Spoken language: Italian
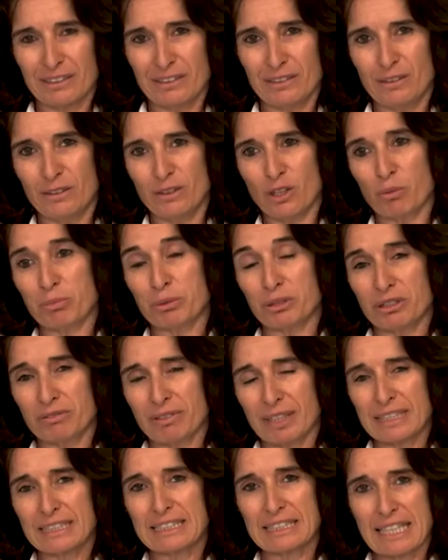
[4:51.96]
dopo
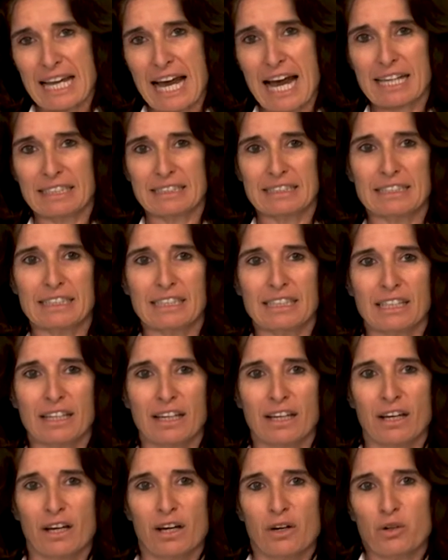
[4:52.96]
diversi anni,
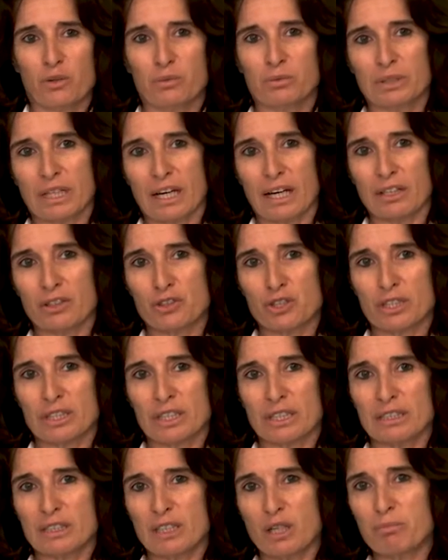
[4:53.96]
una
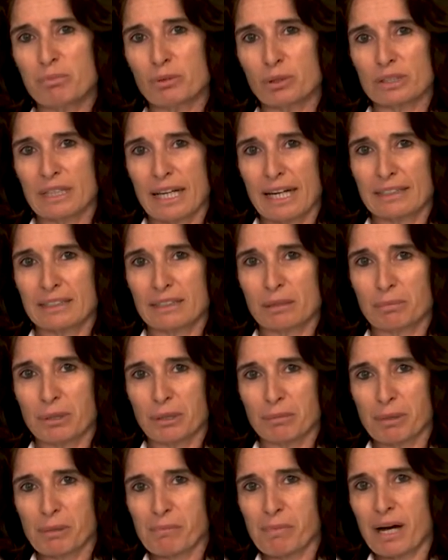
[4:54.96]
cittadina importante
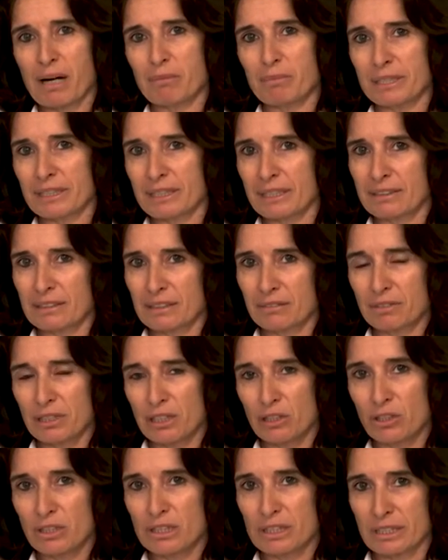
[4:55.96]
per papà perché
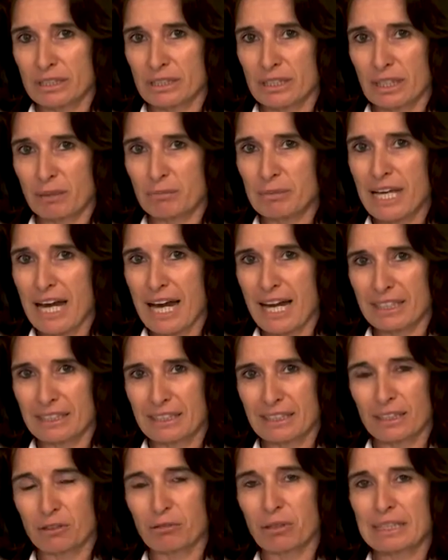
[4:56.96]
Treviglio è sede della
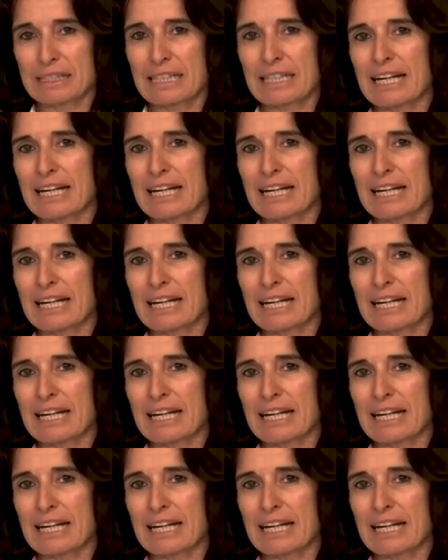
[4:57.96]
Bianchi e guarda